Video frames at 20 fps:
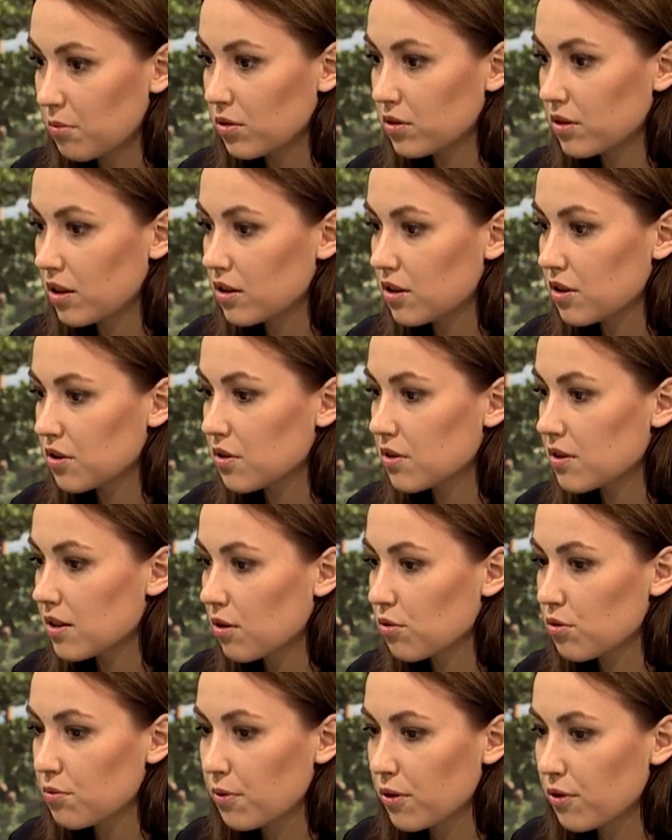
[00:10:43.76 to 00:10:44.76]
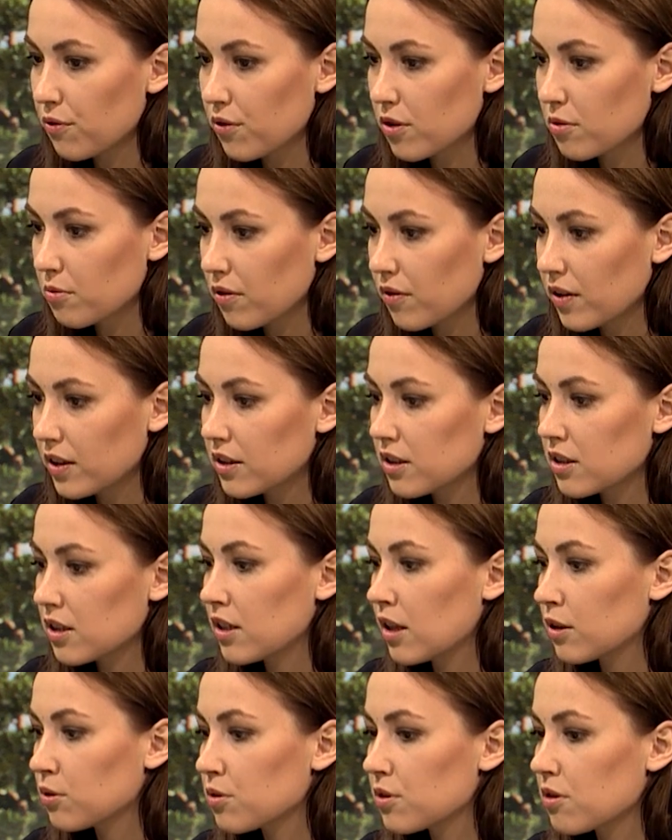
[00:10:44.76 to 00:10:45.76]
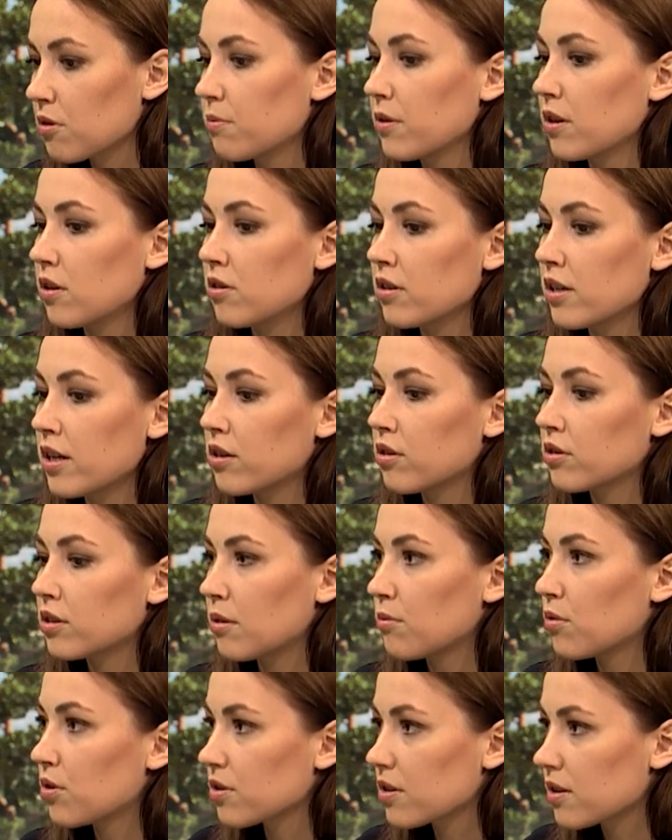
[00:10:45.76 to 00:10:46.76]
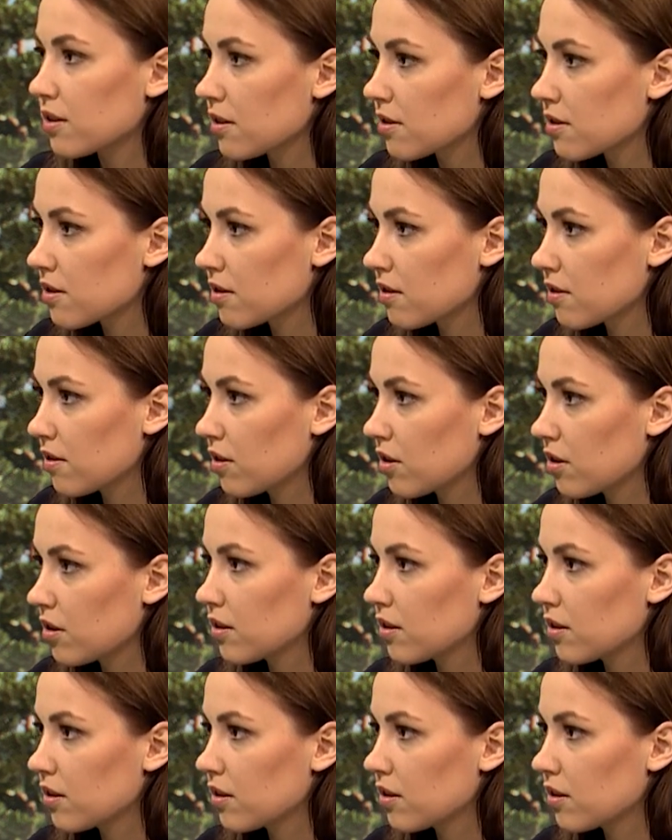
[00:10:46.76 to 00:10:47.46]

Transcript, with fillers: te modelki zostały poinformowane, że jadą sobie, o, jako tam hostessy